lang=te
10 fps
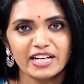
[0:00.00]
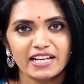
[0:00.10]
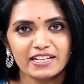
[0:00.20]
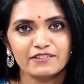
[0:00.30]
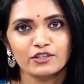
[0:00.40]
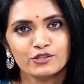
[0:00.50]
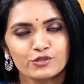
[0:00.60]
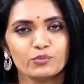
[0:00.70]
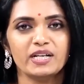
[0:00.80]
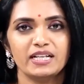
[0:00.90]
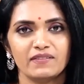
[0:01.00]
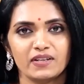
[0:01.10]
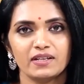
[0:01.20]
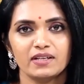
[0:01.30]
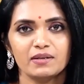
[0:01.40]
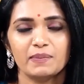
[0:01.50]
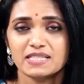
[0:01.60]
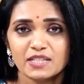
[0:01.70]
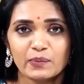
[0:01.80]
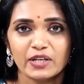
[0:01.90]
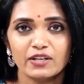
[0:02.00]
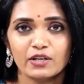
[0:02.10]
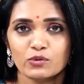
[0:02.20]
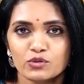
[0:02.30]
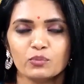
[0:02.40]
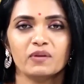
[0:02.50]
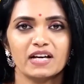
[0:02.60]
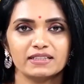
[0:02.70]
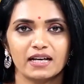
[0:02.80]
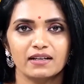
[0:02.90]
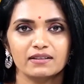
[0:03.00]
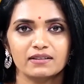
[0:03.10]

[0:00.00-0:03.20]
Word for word: మీడియా నెట్వర్క్ సుమన్ టీవీ పసిడి ప్రియులకు శుభవార్త